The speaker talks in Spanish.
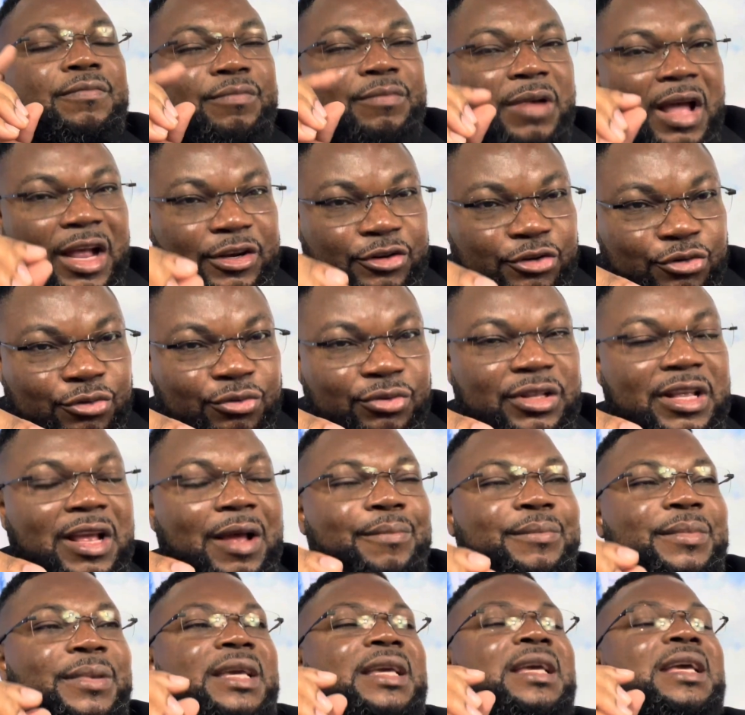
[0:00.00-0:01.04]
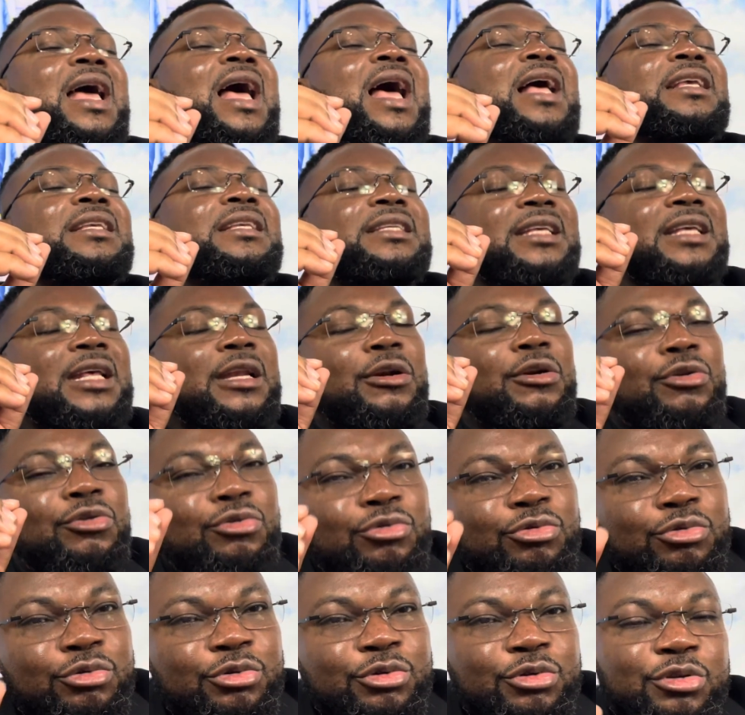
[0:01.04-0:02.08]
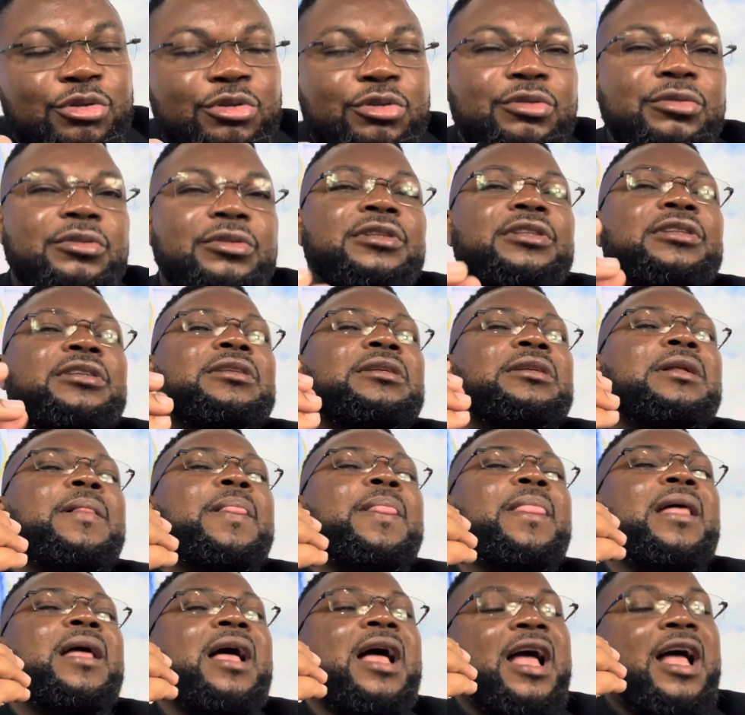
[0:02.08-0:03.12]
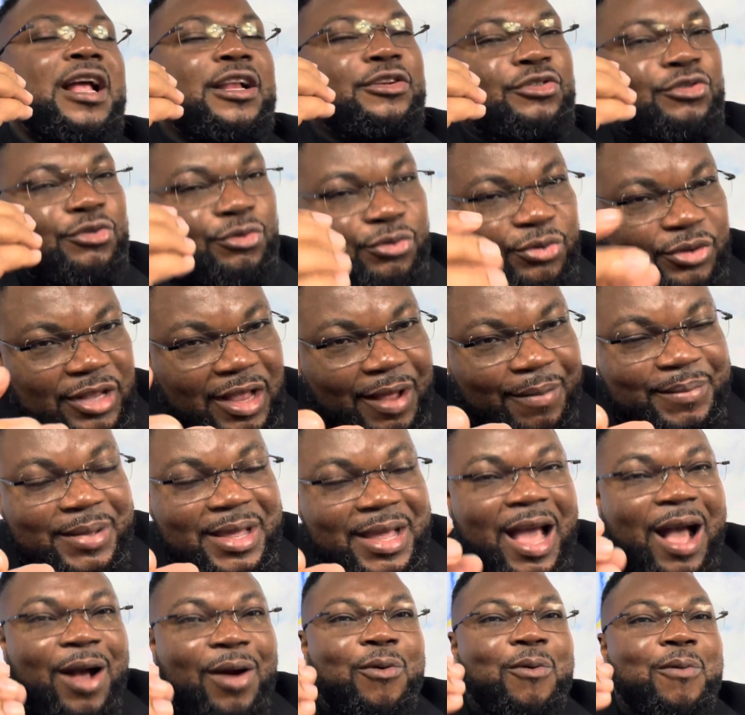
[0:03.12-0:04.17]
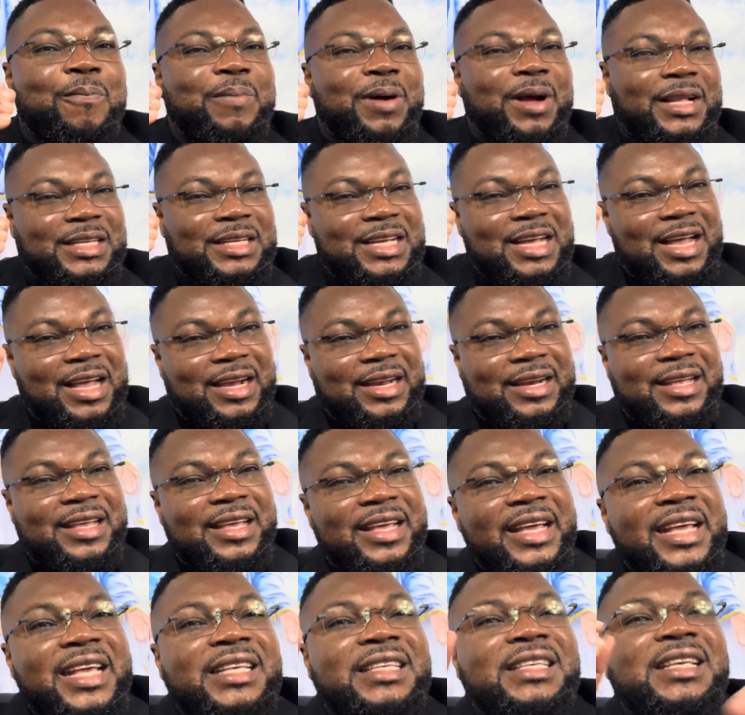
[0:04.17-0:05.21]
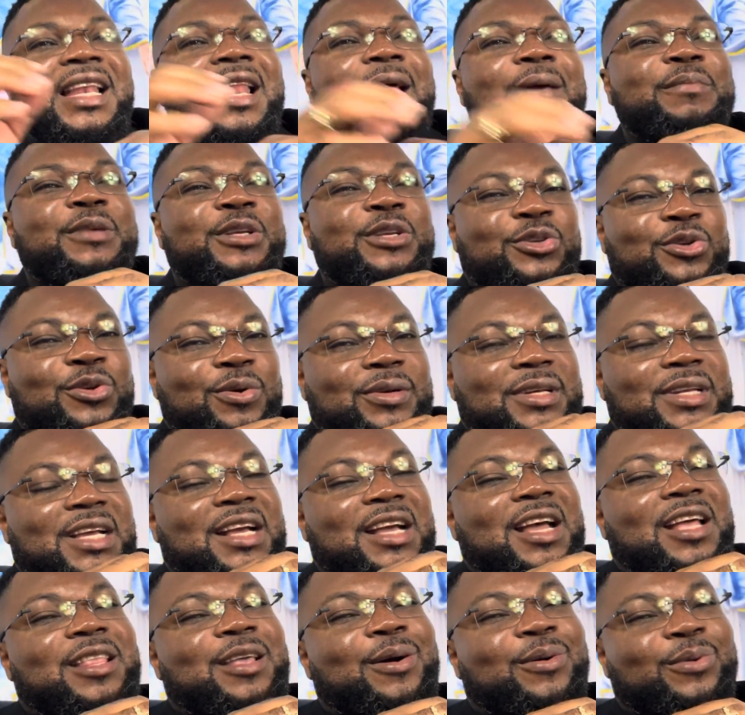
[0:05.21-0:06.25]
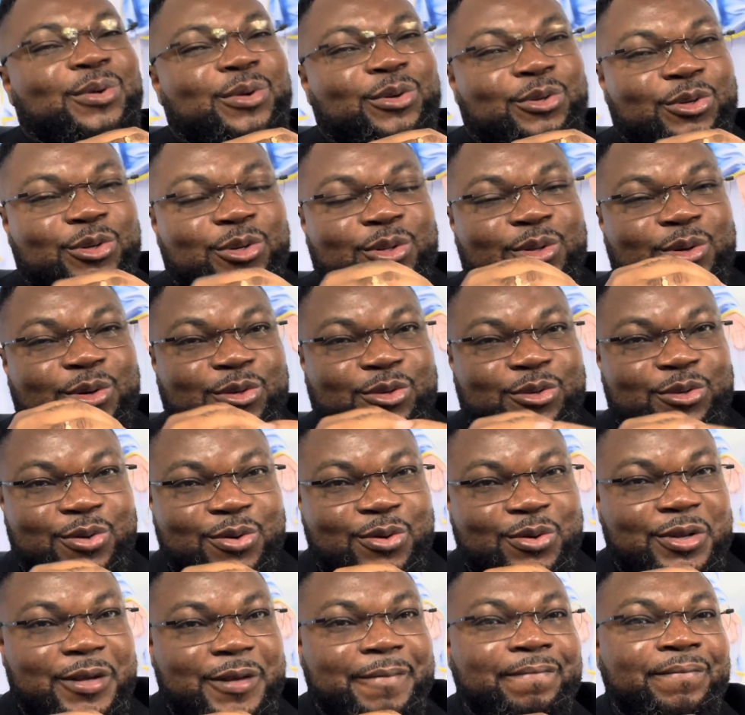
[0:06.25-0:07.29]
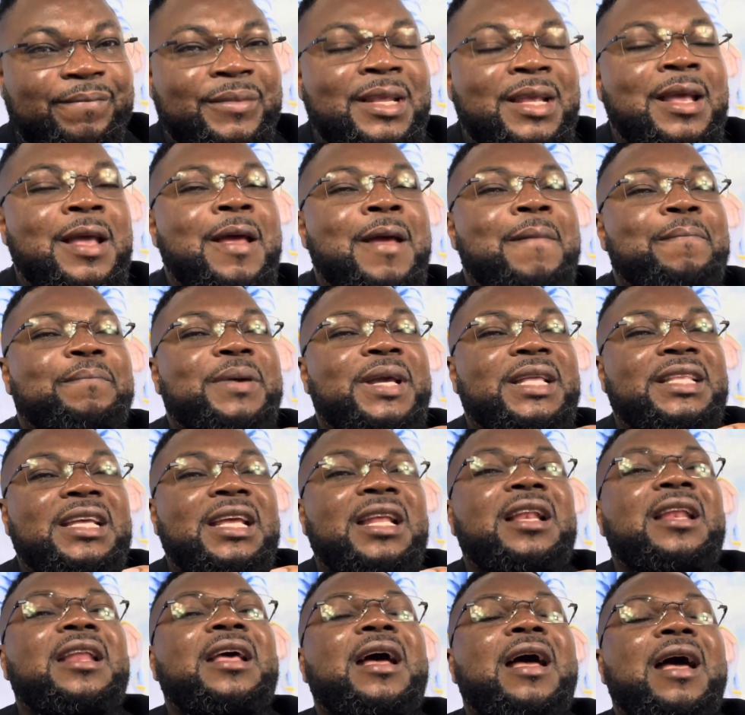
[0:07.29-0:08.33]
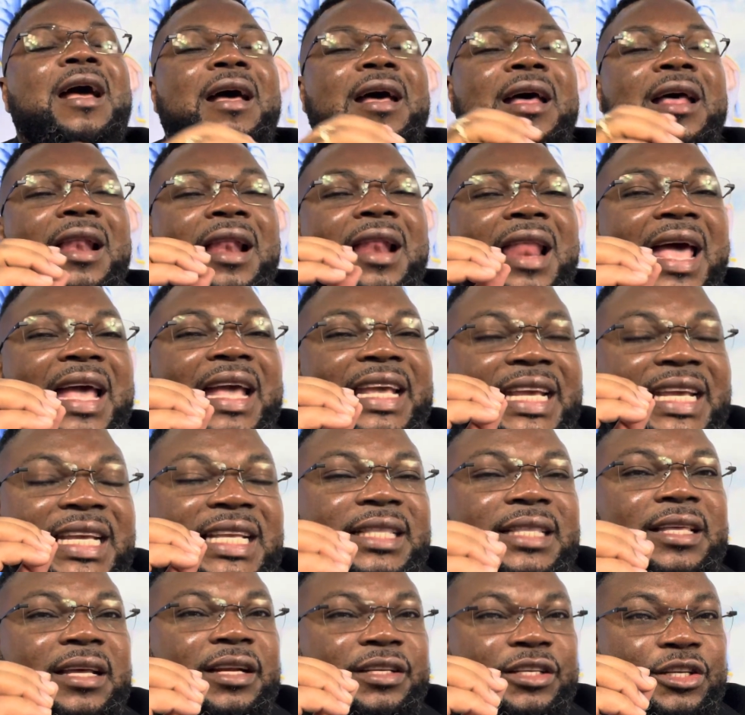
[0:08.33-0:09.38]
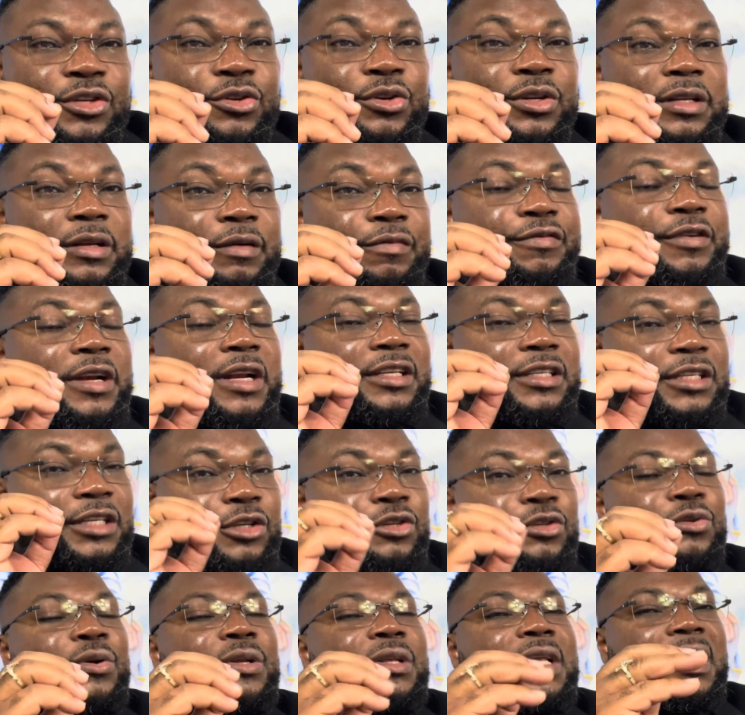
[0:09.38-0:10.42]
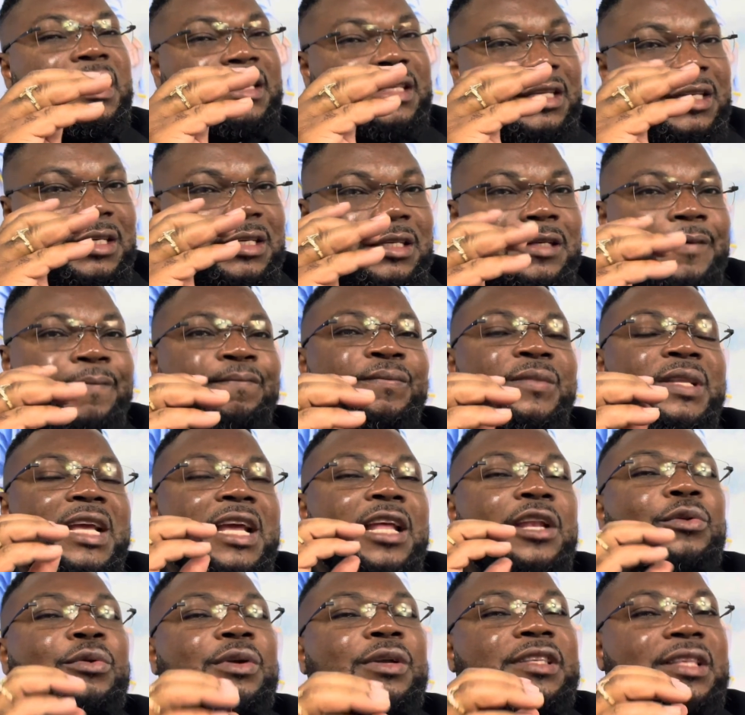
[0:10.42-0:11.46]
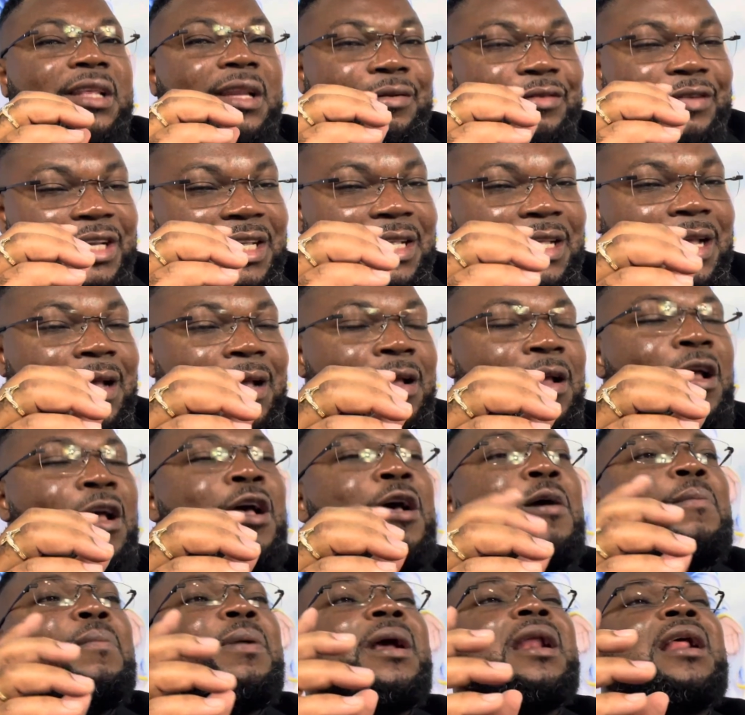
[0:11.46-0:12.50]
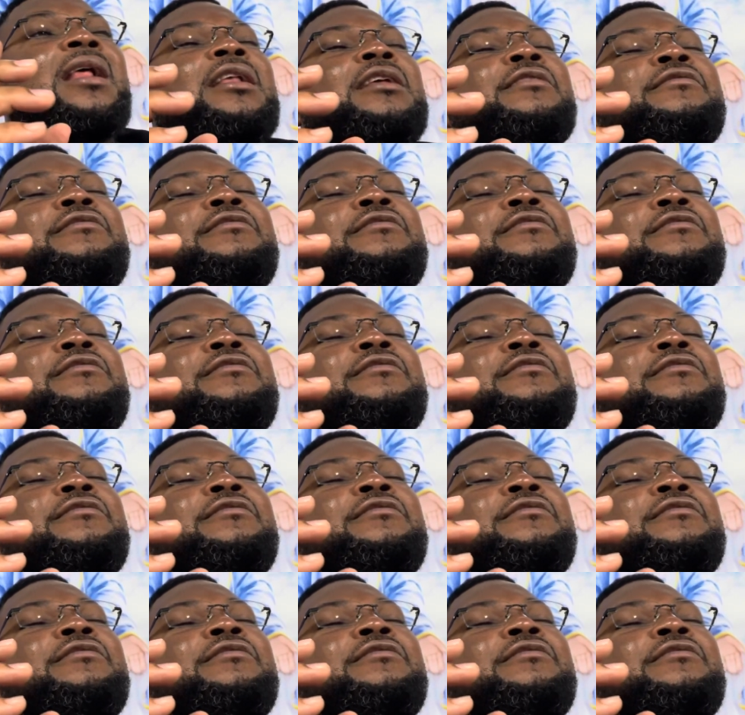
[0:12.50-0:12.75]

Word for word: ayúdame a hacer luz. Ayúdame a acompañar. Esa es la misión de cada uno de nosotros hoy pedir la intercesión de Francisco de Asís en nuestra vida para el